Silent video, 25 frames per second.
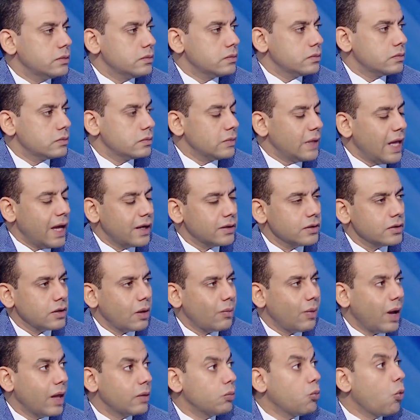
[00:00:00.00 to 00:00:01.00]
آه يعني
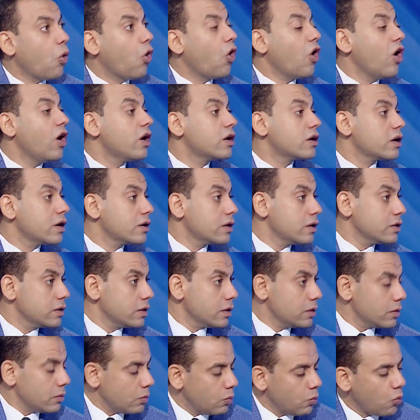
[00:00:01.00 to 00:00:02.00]
طبعا مقارنه
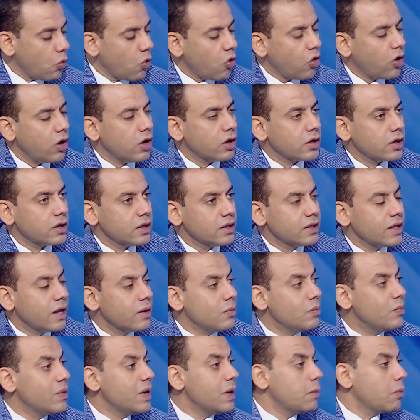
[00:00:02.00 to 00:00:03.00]
رئيسي آه مقارنه آه
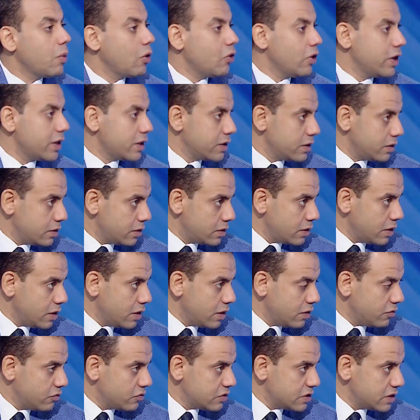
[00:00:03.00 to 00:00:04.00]
بالموارد
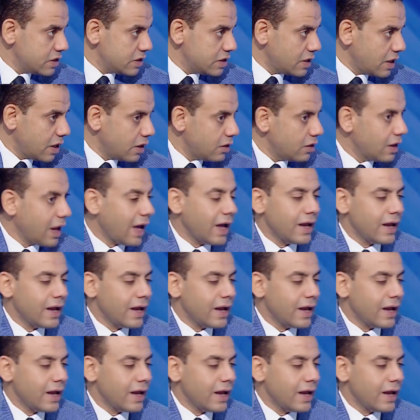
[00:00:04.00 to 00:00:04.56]
اللي في سينا